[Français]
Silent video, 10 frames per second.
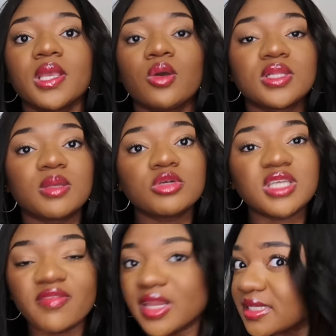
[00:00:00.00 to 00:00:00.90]
au début
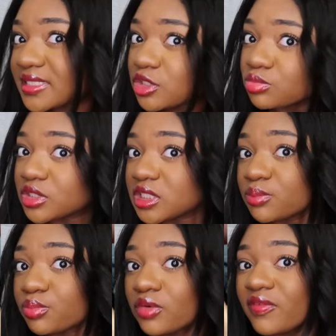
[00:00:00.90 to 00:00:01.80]
j'avais laissé je me suis dit
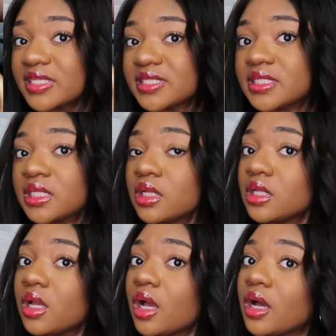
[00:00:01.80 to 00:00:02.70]
bon vas-y
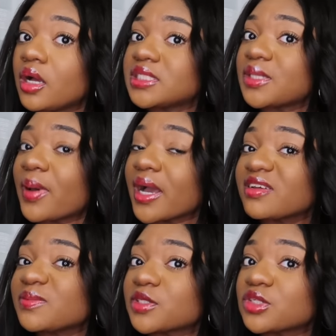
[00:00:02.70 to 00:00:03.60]
euh, c'est pas
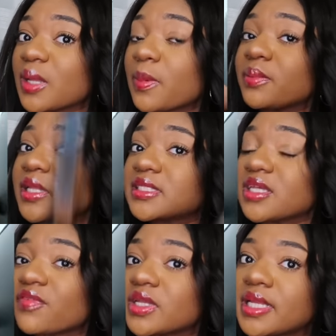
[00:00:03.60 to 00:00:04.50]
grave parce que t'as pas bien
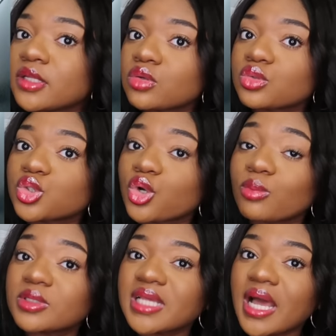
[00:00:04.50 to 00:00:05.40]
désinfecté donc je
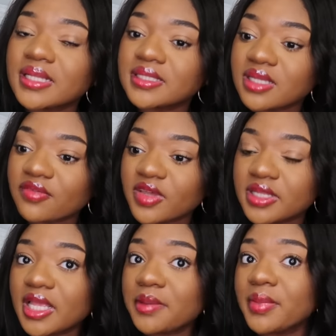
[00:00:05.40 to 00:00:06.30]
commençais à
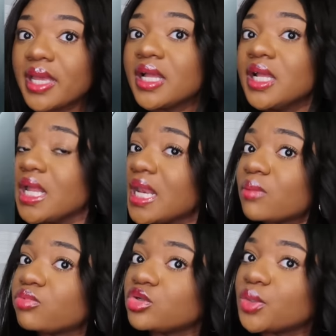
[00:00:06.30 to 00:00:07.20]
désinfecter mais la
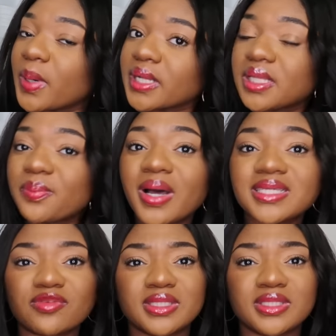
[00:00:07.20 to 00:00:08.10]
boule ne partait pas
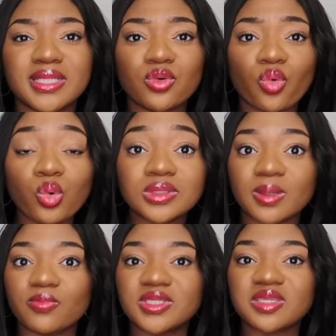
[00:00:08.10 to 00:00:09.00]
ça faisait des croûtes ça
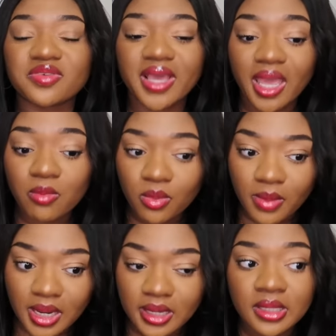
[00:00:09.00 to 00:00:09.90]
me faisait vraiment
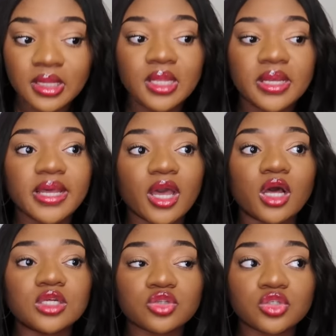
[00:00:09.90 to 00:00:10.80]
mal
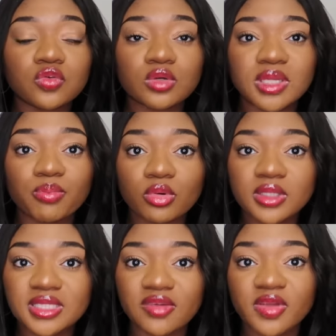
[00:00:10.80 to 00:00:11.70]
euh, ce que je vous conseille pour
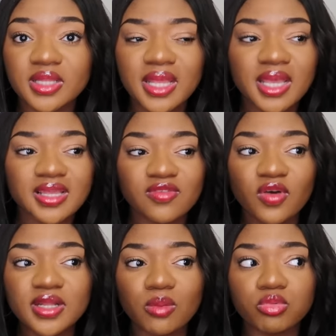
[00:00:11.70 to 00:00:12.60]
désinfecter ils
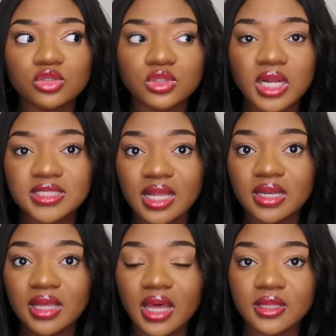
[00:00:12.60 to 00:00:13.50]
vendent un produit la
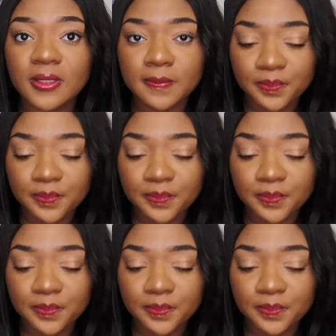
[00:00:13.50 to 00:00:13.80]
Stalingrad